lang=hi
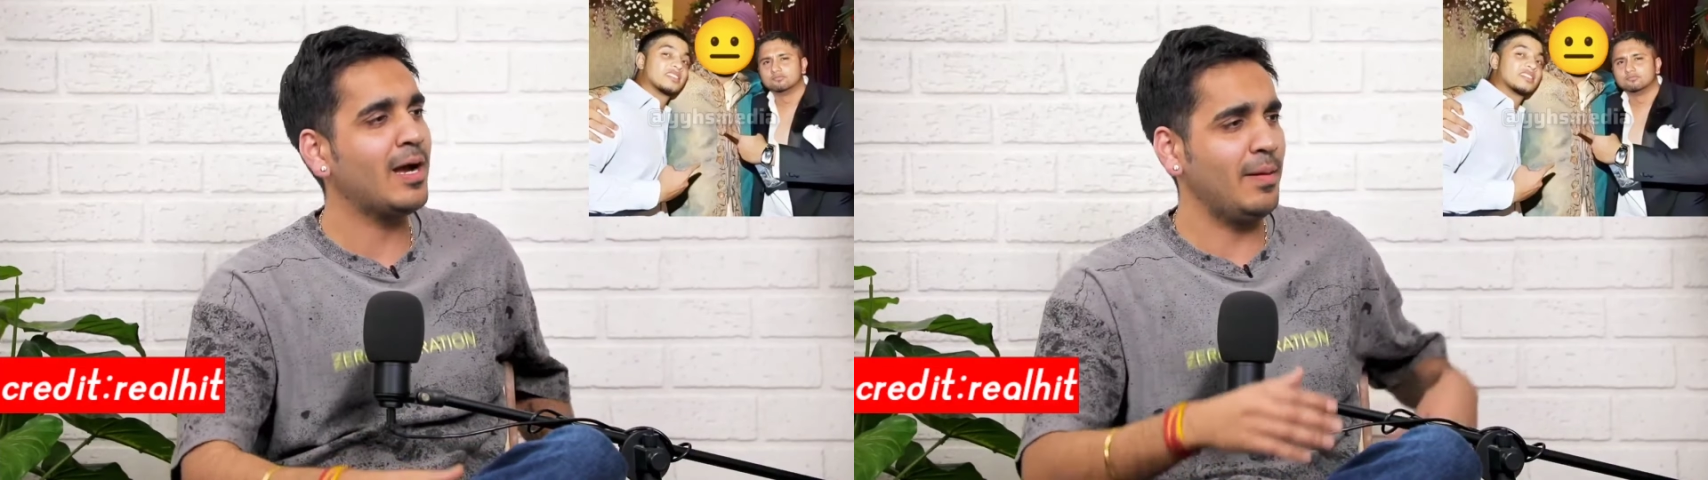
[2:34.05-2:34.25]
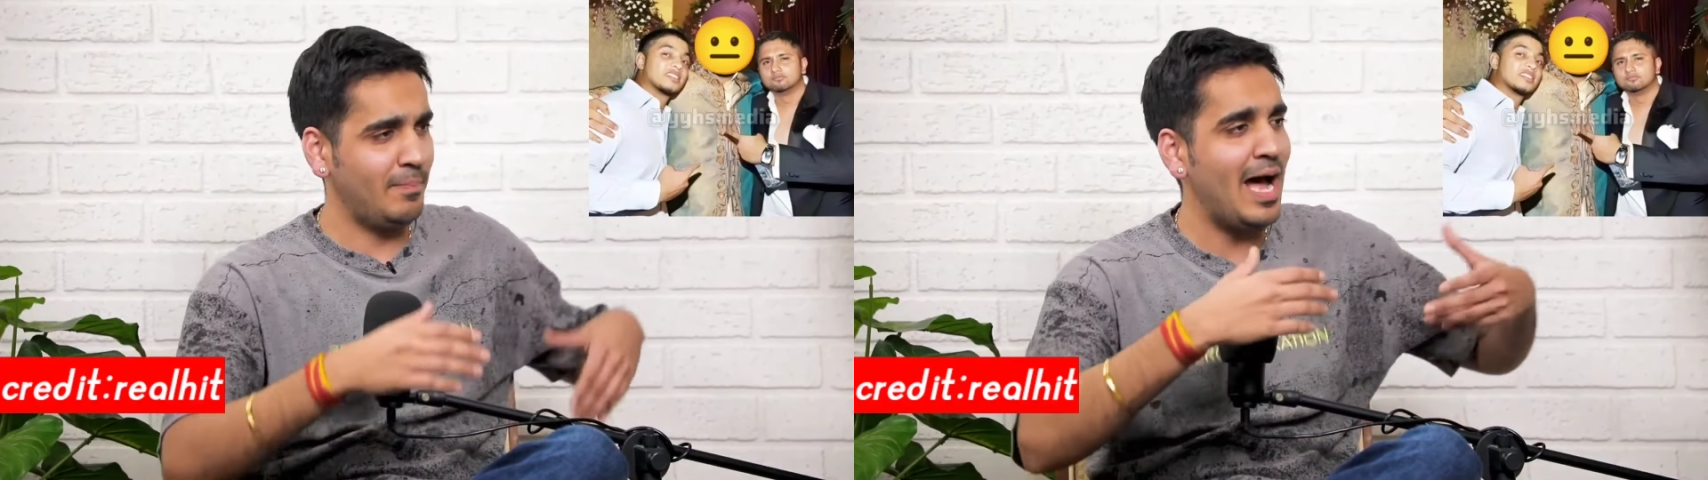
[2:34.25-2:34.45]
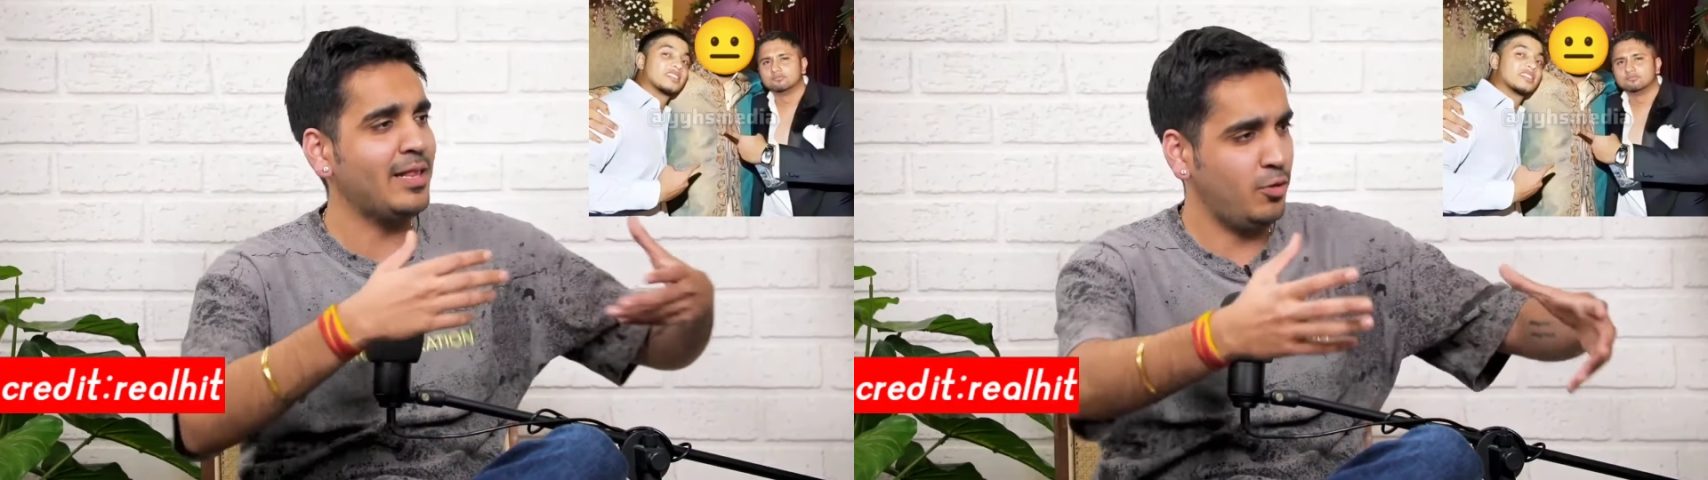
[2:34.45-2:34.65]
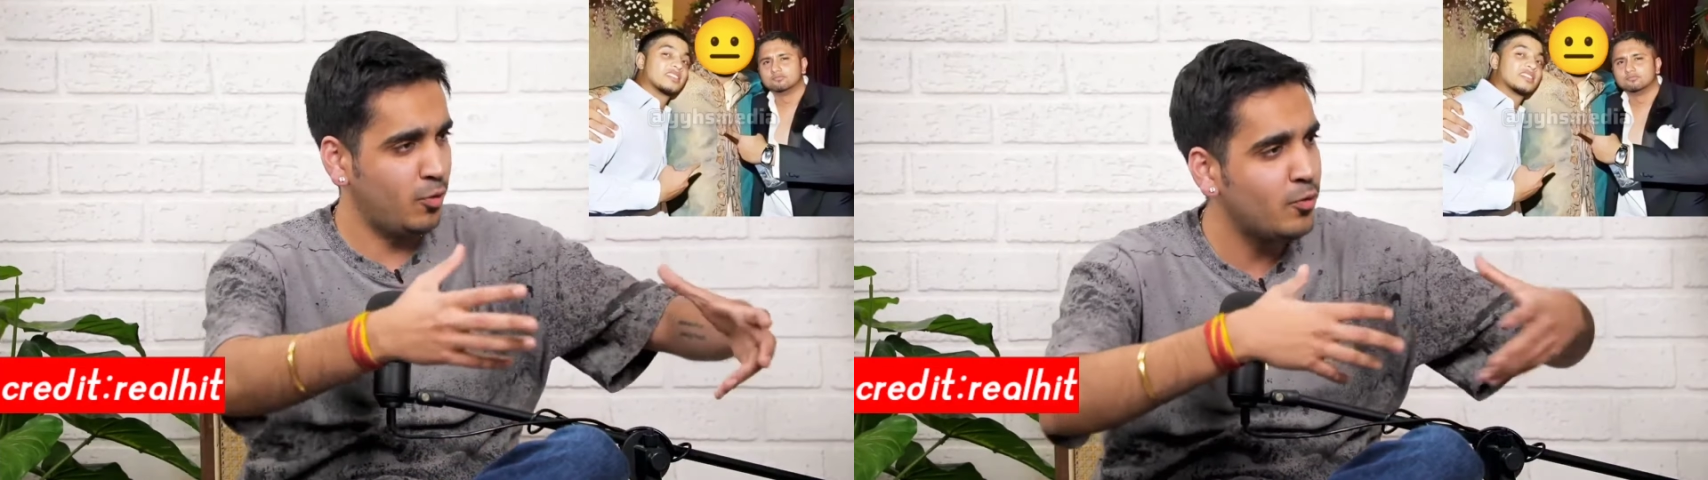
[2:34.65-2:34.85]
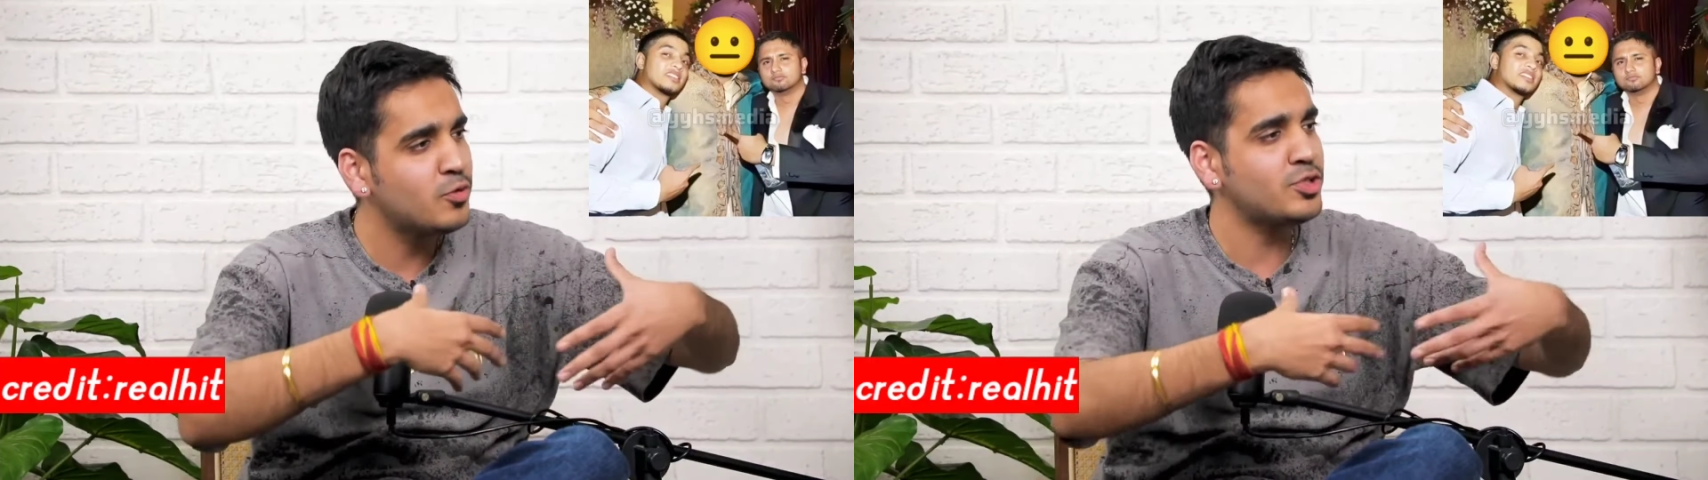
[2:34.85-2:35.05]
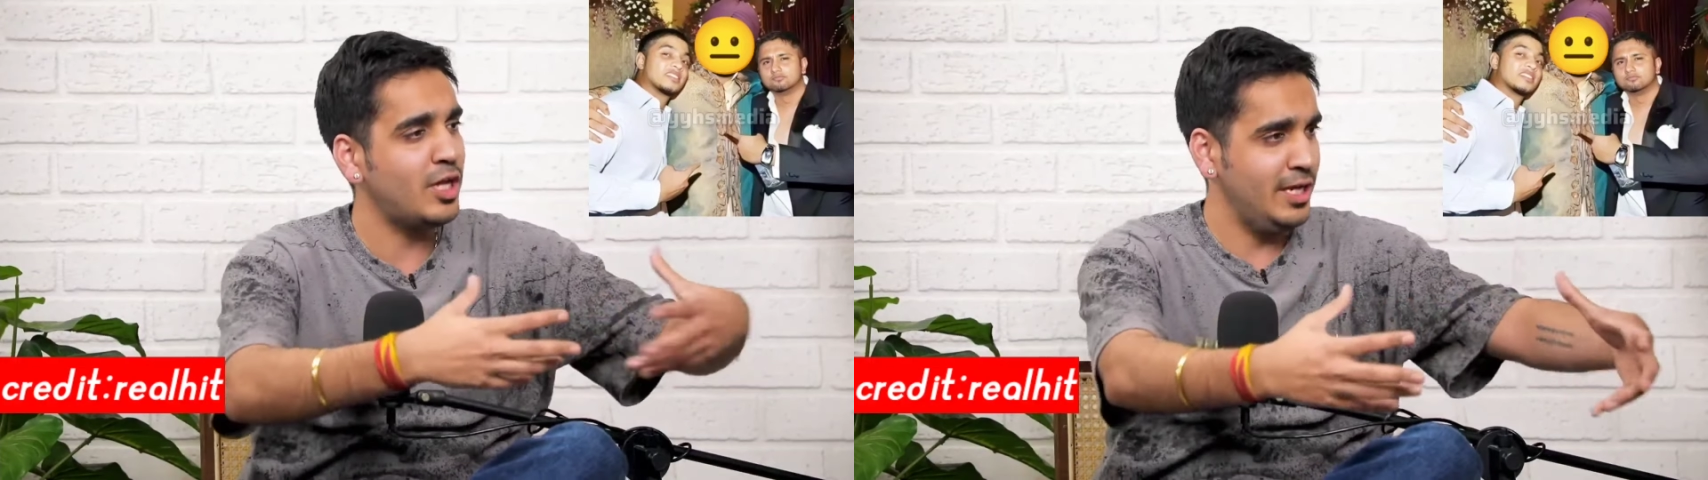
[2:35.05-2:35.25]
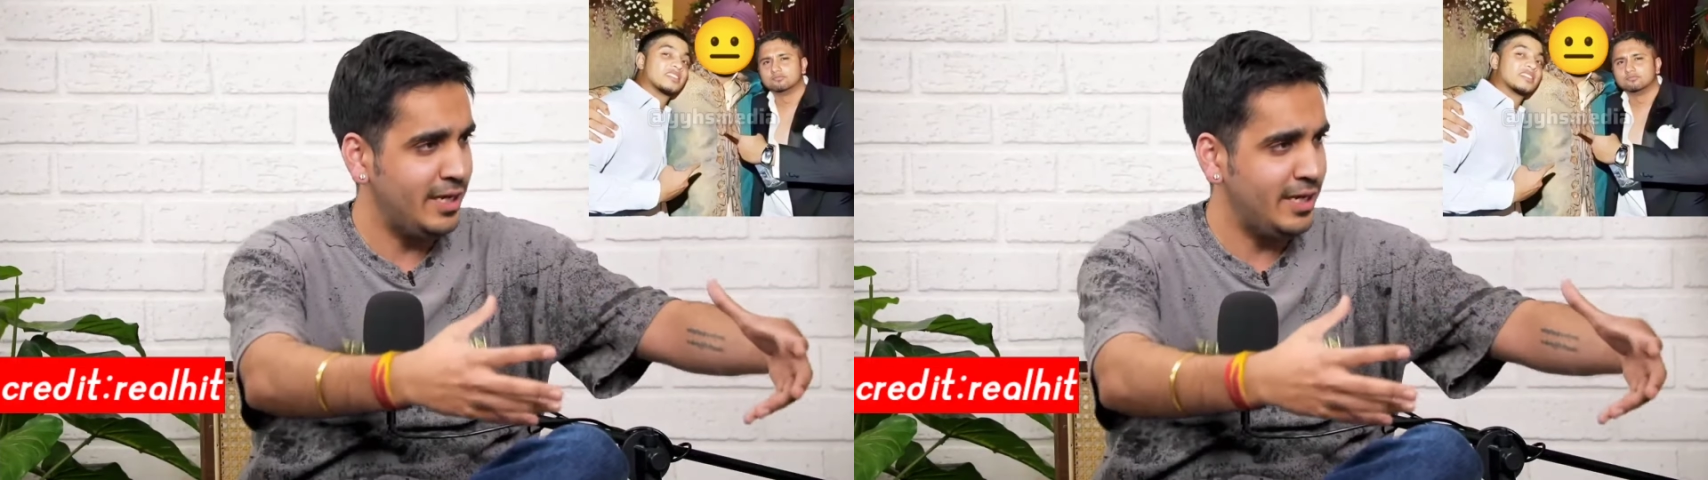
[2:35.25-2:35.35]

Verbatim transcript: अगर बात हो उस